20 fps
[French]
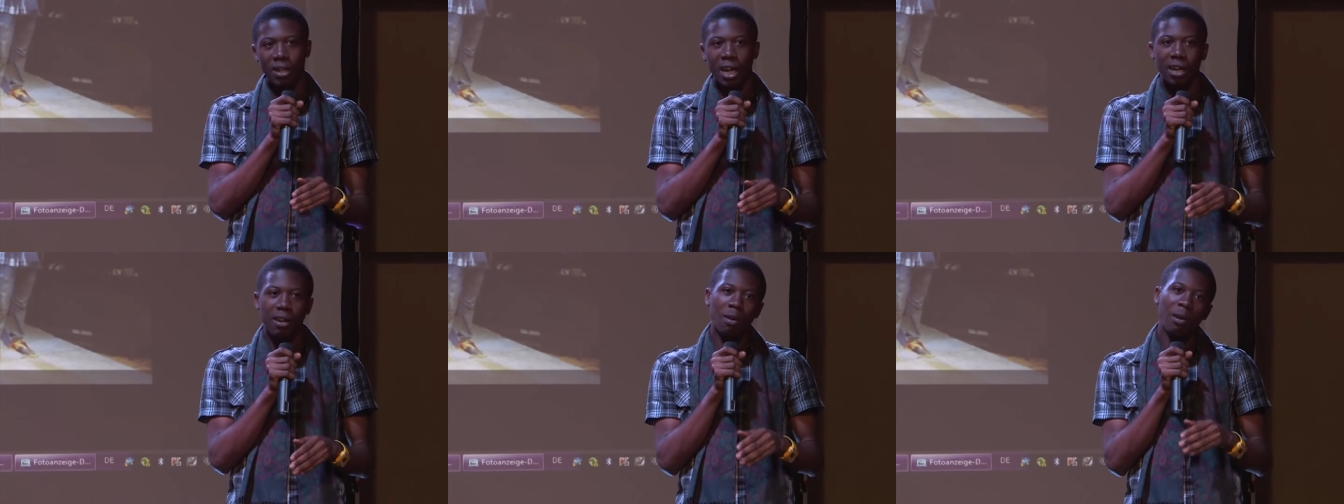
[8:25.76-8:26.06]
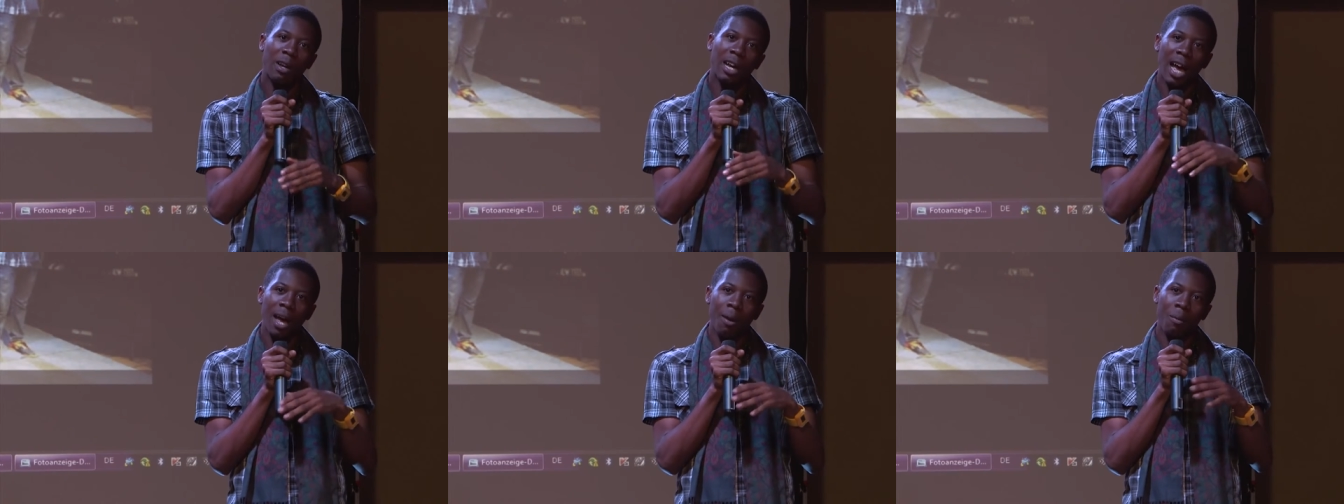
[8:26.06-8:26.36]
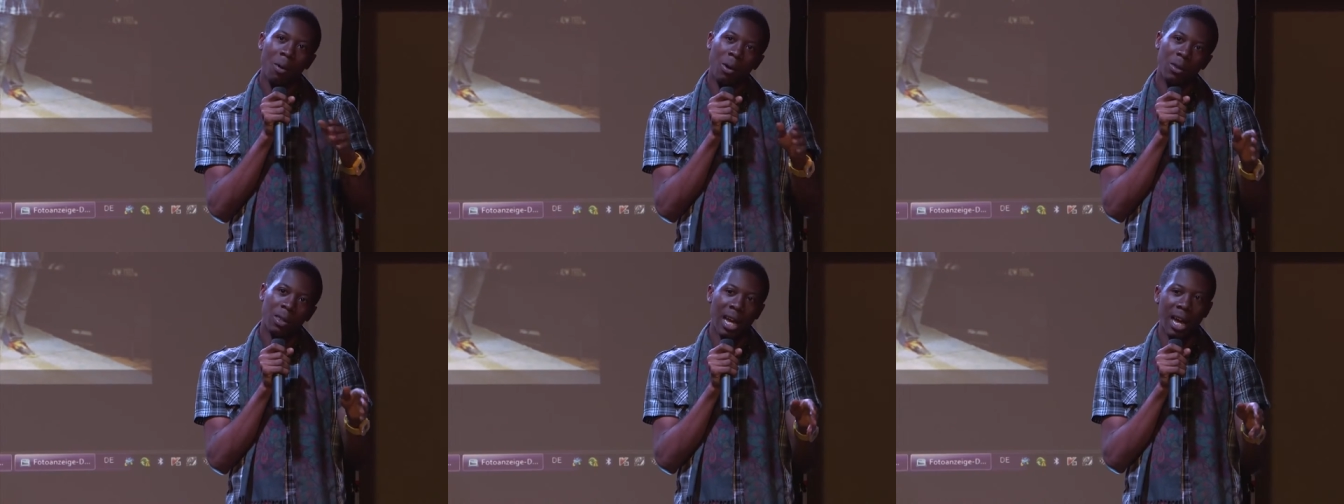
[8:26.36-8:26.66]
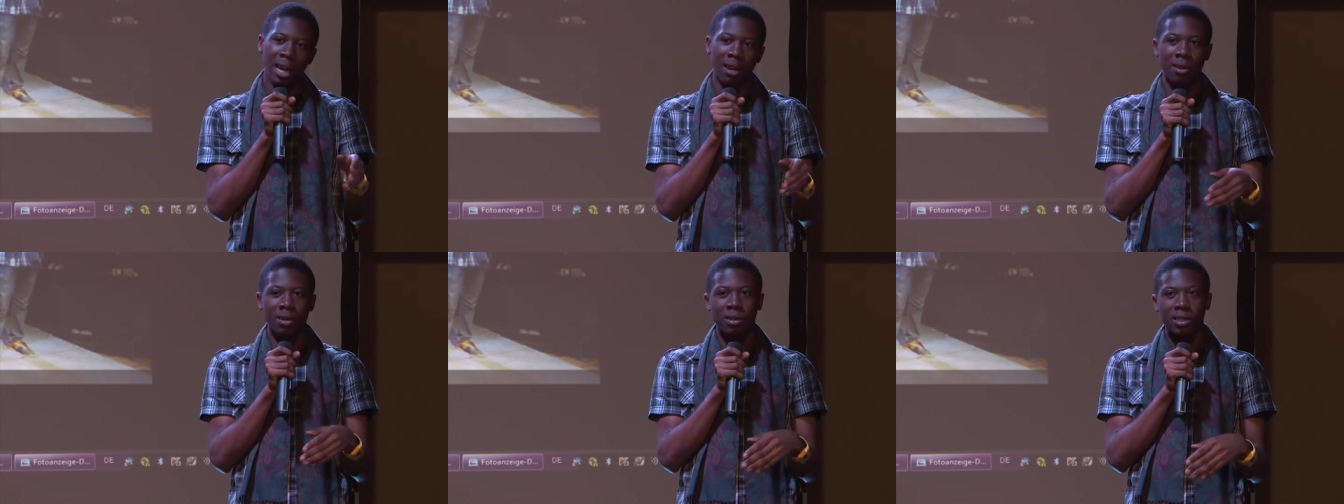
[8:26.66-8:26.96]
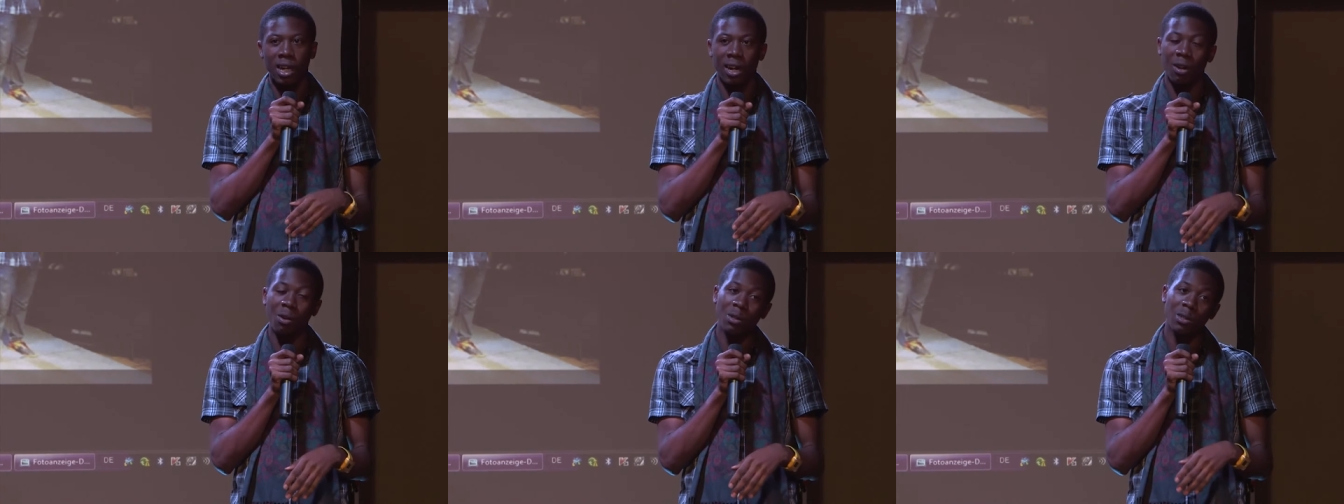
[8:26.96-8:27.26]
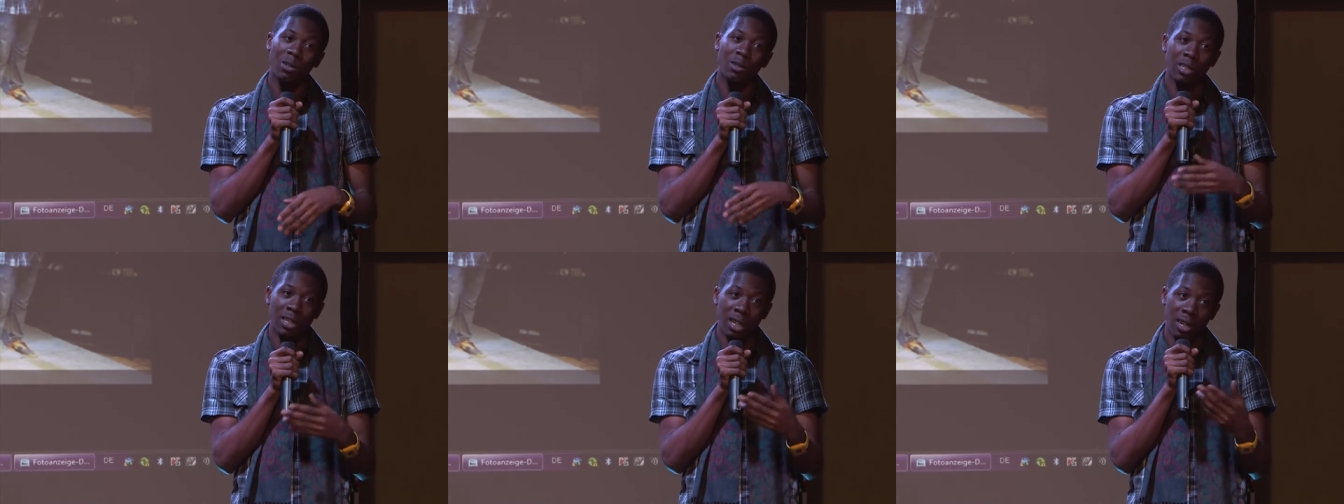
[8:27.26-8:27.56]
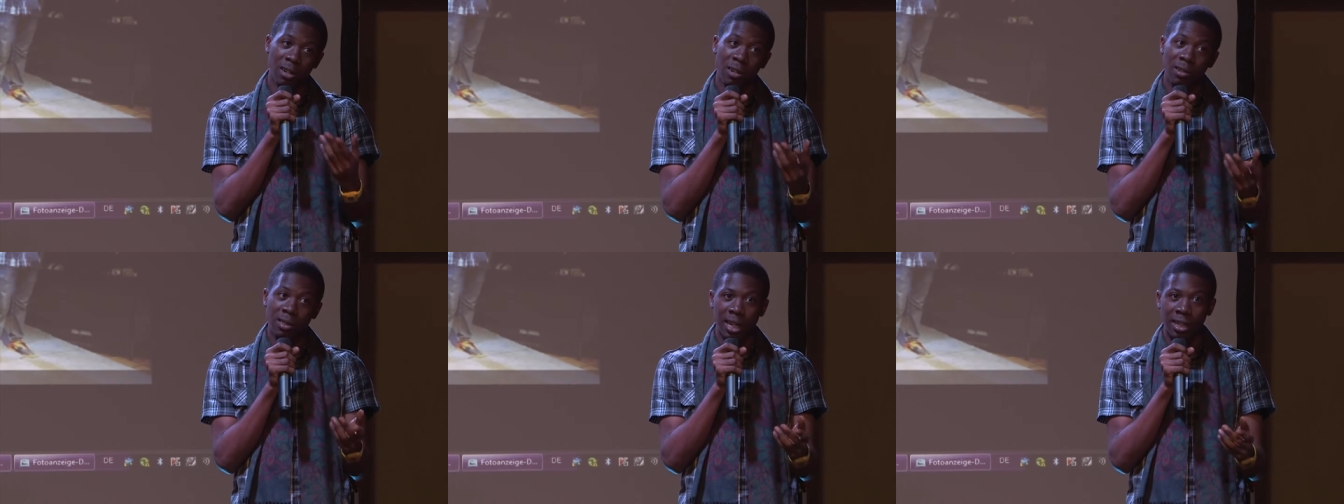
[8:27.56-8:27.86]
Le cas est monté à 200, aujourd'hui c'est
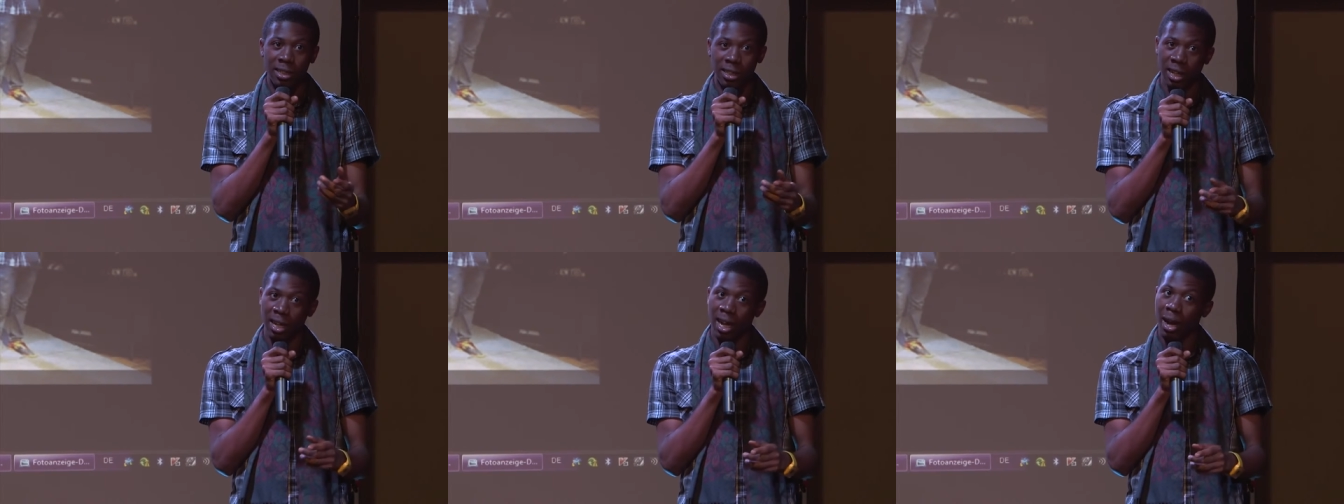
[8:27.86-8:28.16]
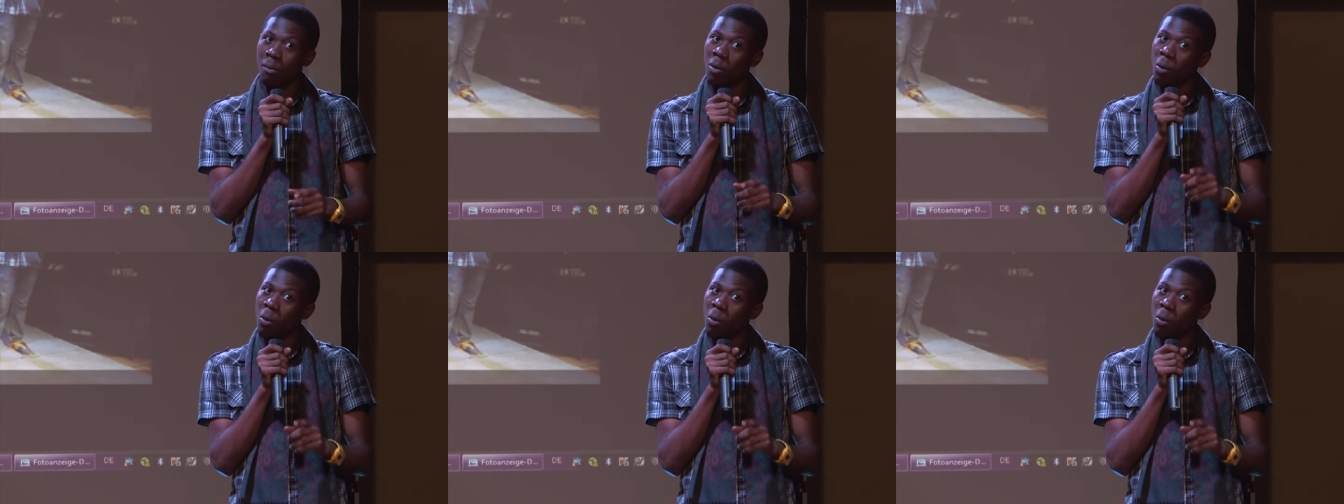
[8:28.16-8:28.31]
250,